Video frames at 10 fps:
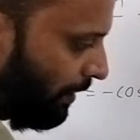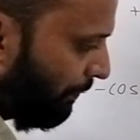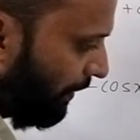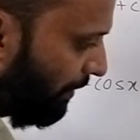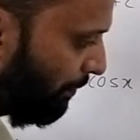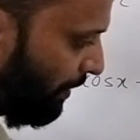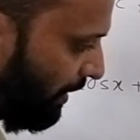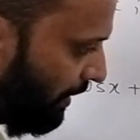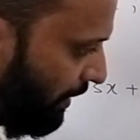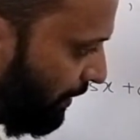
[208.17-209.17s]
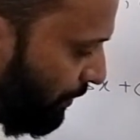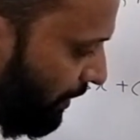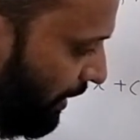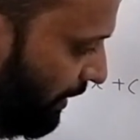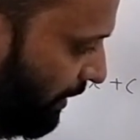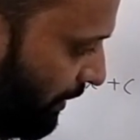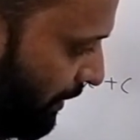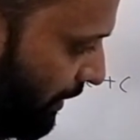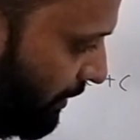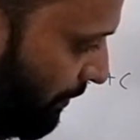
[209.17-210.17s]
अब फाइव बाहर लेंगे तो ये आएगा
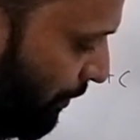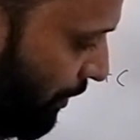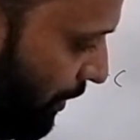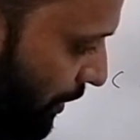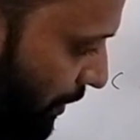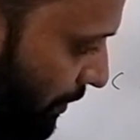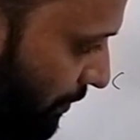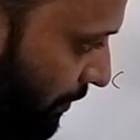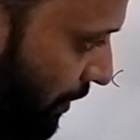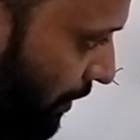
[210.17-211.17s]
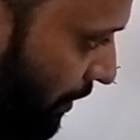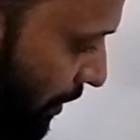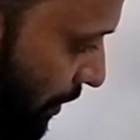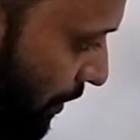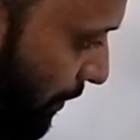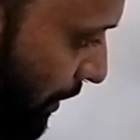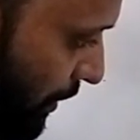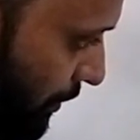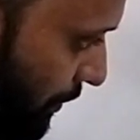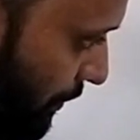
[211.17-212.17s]
डी एक्स अपॉन डी टी
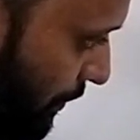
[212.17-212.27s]
माइनस